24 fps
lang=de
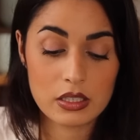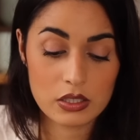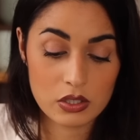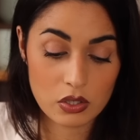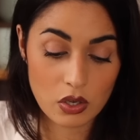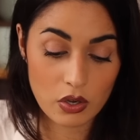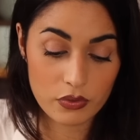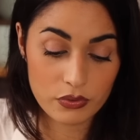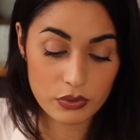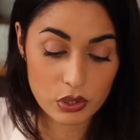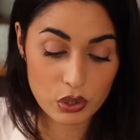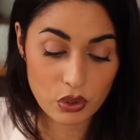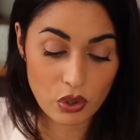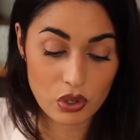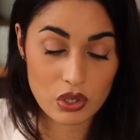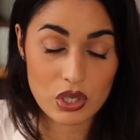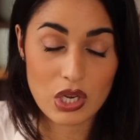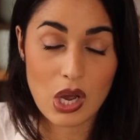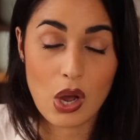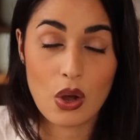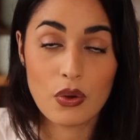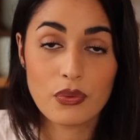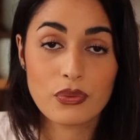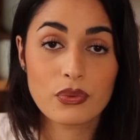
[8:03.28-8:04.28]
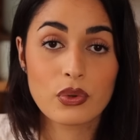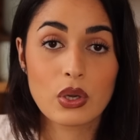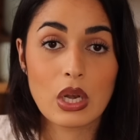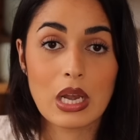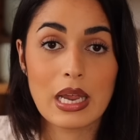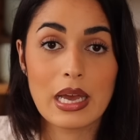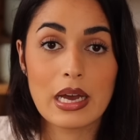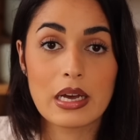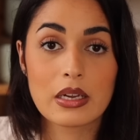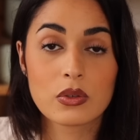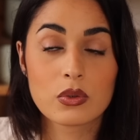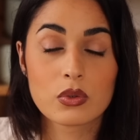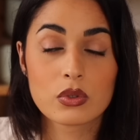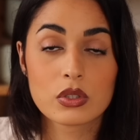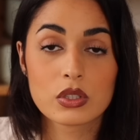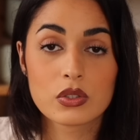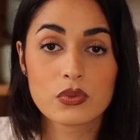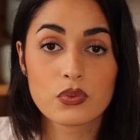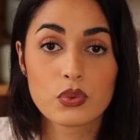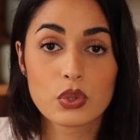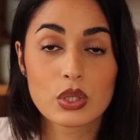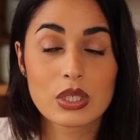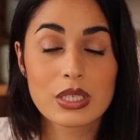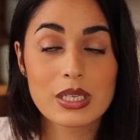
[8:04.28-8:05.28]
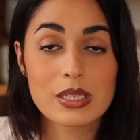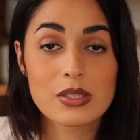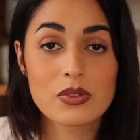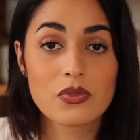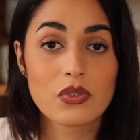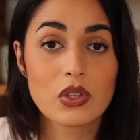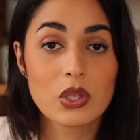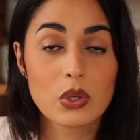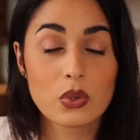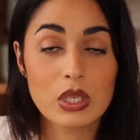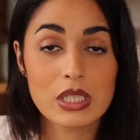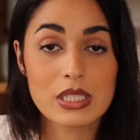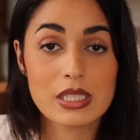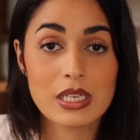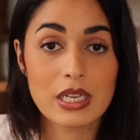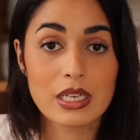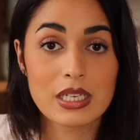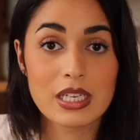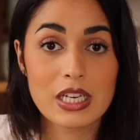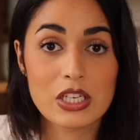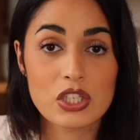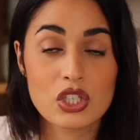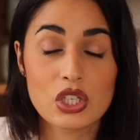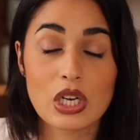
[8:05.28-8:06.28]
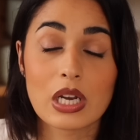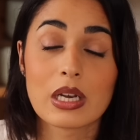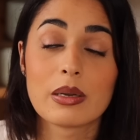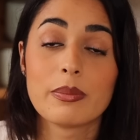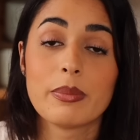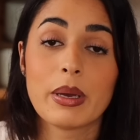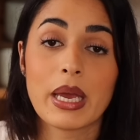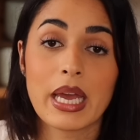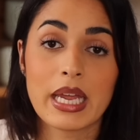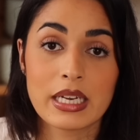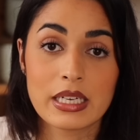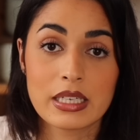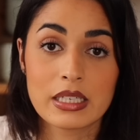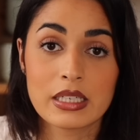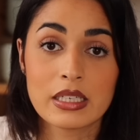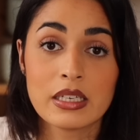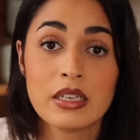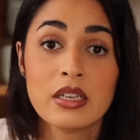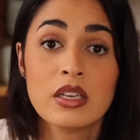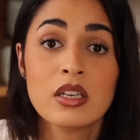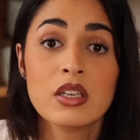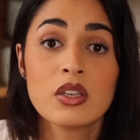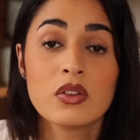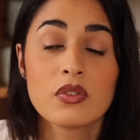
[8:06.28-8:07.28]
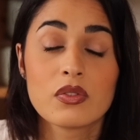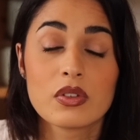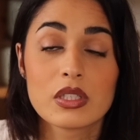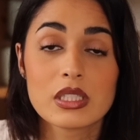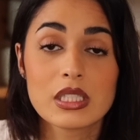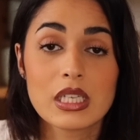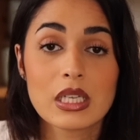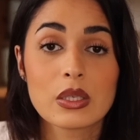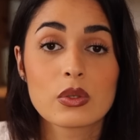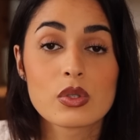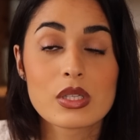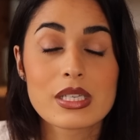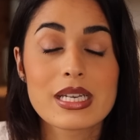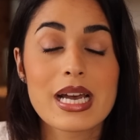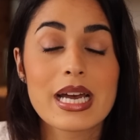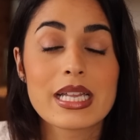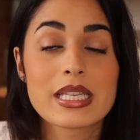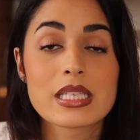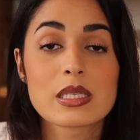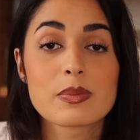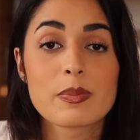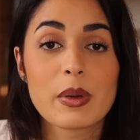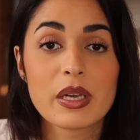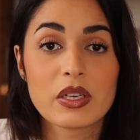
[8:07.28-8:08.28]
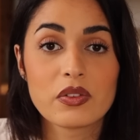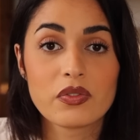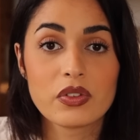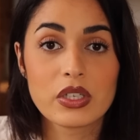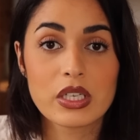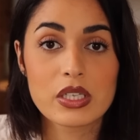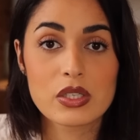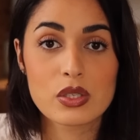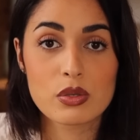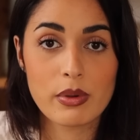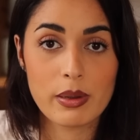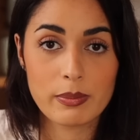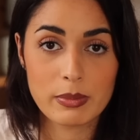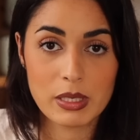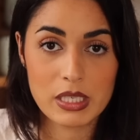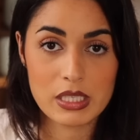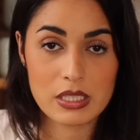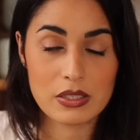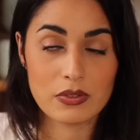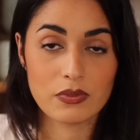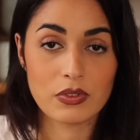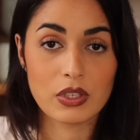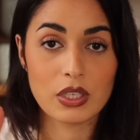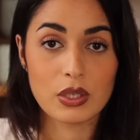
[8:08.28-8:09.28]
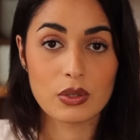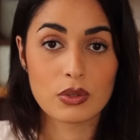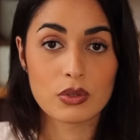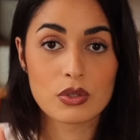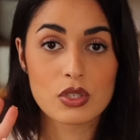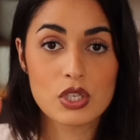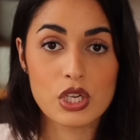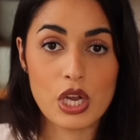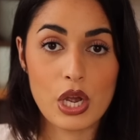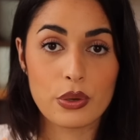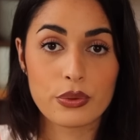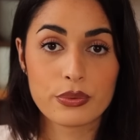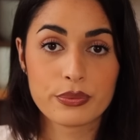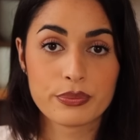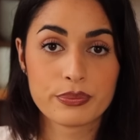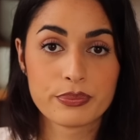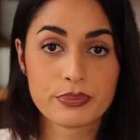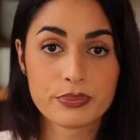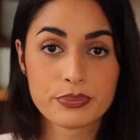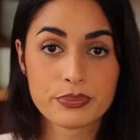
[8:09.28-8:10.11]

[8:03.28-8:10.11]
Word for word: ich hoffe, ich konnte aufklären und ich würde das Video jetzt an der Stelle beenden. Wir sehen uns ganz bald wieder zu meinem nächsten Video. Ciao.